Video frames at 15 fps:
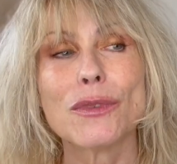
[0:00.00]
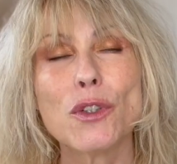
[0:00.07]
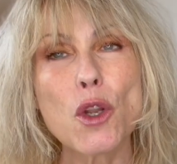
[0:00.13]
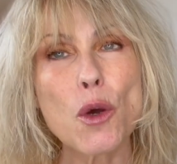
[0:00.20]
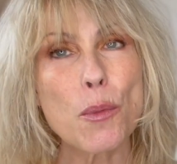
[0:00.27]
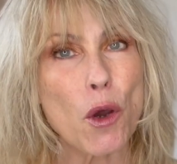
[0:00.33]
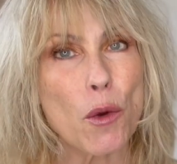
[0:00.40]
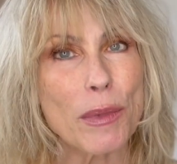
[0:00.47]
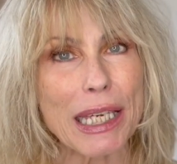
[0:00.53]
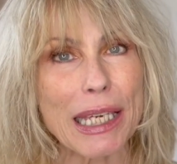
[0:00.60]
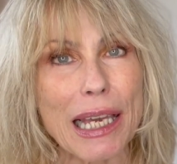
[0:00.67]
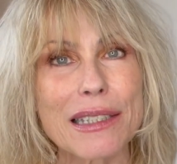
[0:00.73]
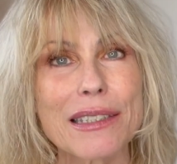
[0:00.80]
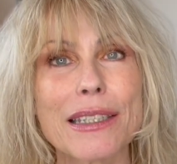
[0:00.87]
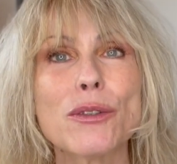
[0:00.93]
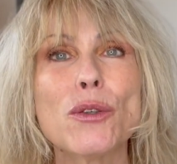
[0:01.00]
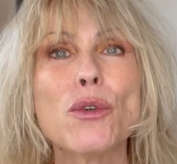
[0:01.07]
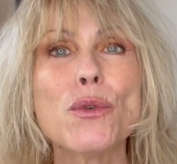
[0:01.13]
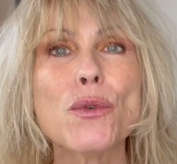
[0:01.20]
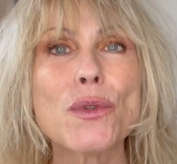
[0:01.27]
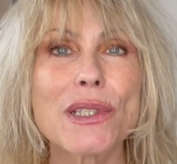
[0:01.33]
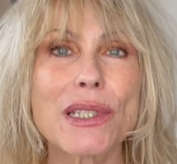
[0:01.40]
Le premier quartier de
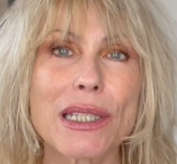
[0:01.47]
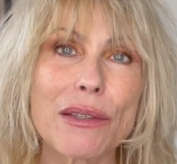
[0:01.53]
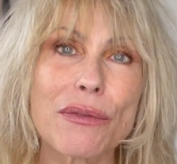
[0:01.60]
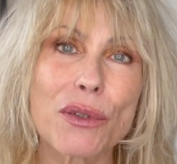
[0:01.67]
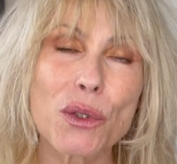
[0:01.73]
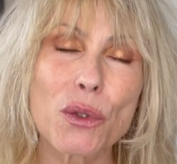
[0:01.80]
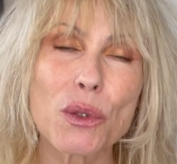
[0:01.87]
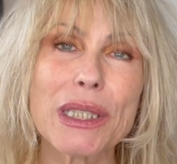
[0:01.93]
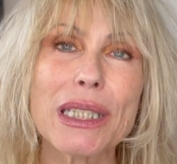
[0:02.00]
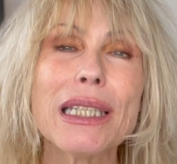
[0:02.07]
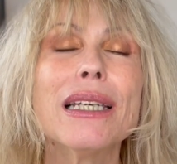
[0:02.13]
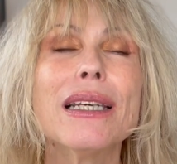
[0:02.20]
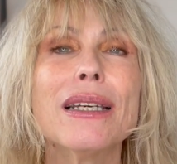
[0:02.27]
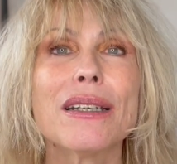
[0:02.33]
lune, c'est vendredi